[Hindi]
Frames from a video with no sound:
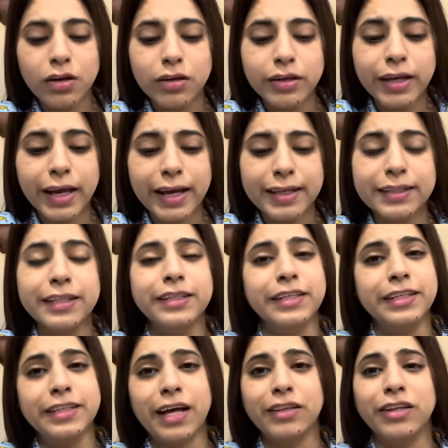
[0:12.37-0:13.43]
क्या कहते हैं
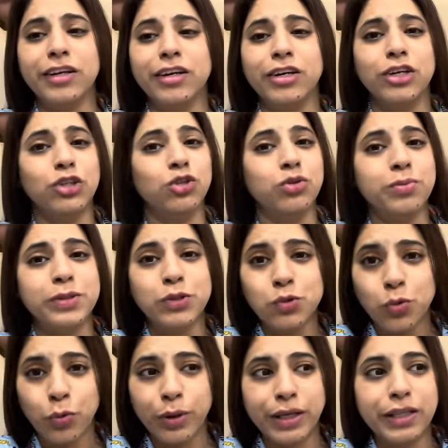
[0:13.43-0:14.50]
नींद आने लगी थी तो मैं
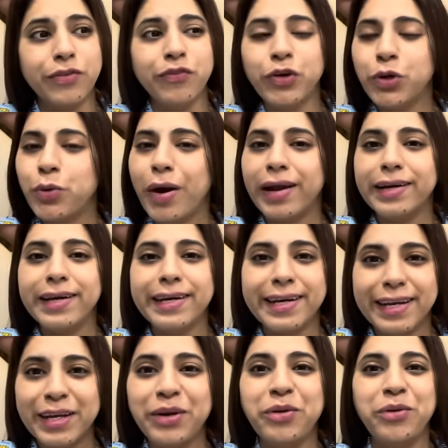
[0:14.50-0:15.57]
सो गई थी वीडियो एडिट
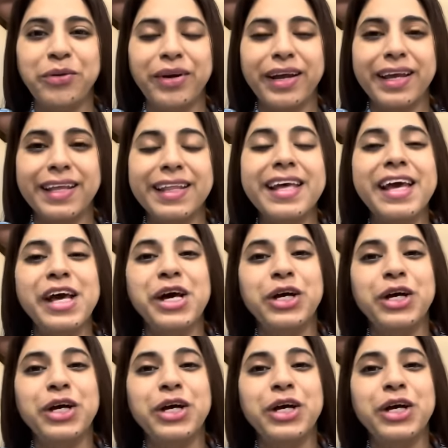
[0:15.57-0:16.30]
नहीं हो रखी थी